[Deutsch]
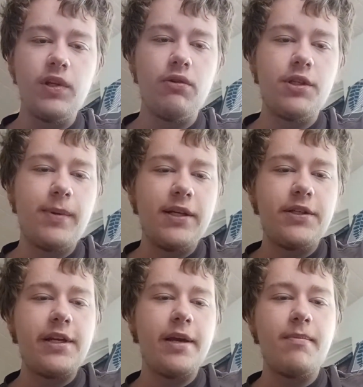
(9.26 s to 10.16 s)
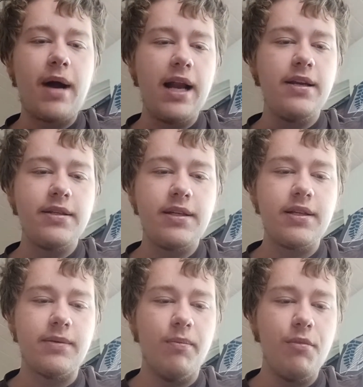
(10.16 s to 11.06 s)
Und zwar zu dem Alles
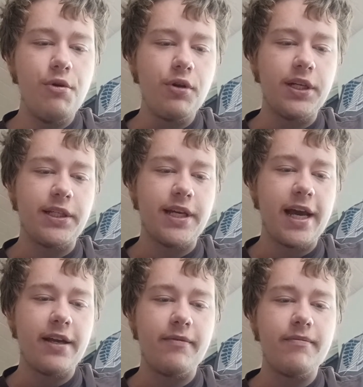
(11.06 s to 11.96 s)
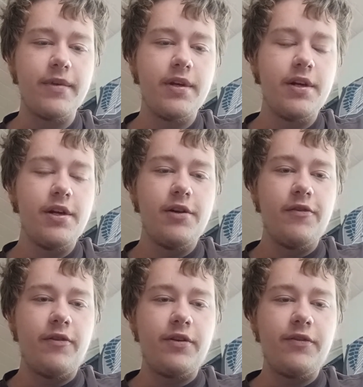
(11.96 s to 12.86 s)
ist möglich Tag.
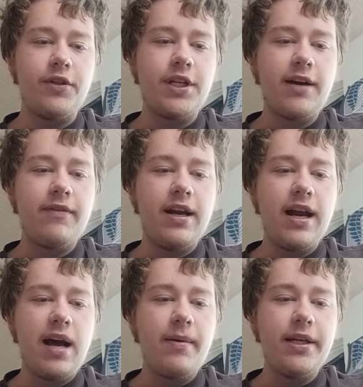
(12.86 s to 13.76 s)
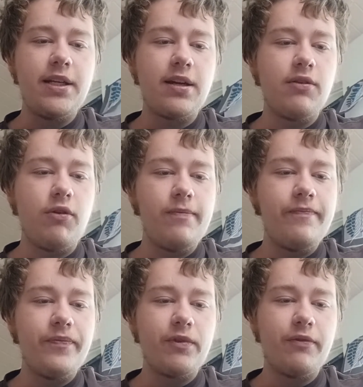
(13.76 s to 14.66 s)
Und ich würde sagen, wir labern nicht lange
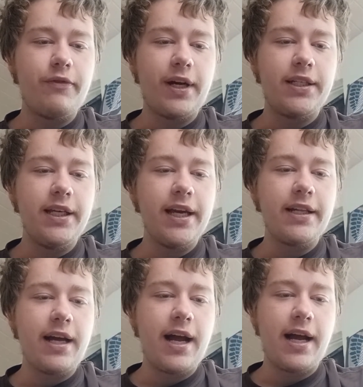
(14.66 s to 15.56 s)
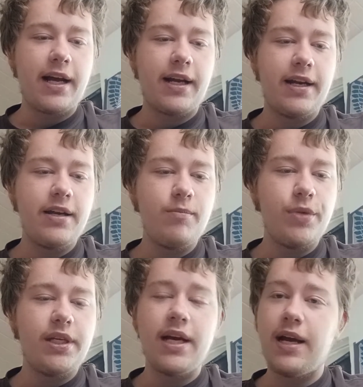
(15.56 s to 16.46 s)
rum und fangen direkt an
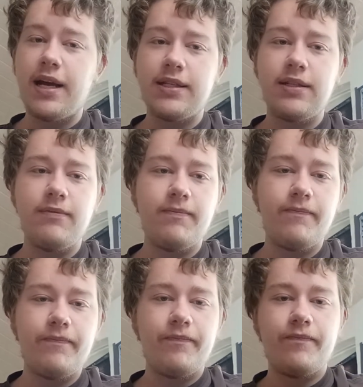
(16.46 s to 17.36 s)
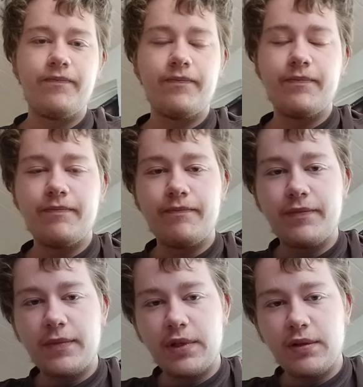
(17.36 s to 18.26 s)
mit der ersten...
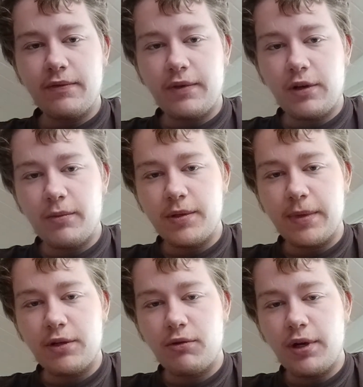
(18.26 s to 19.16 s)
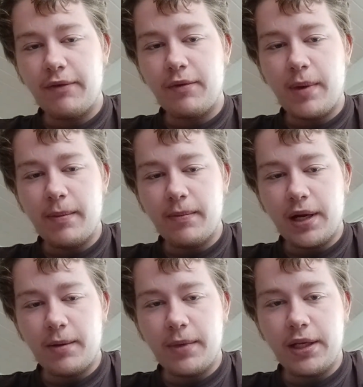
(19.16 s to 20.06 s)
Warum ist mein Ton an von meinem
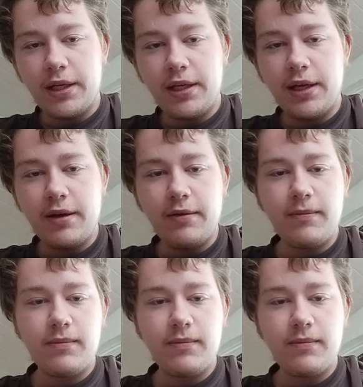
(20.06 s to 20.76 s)
anderen Handy hier?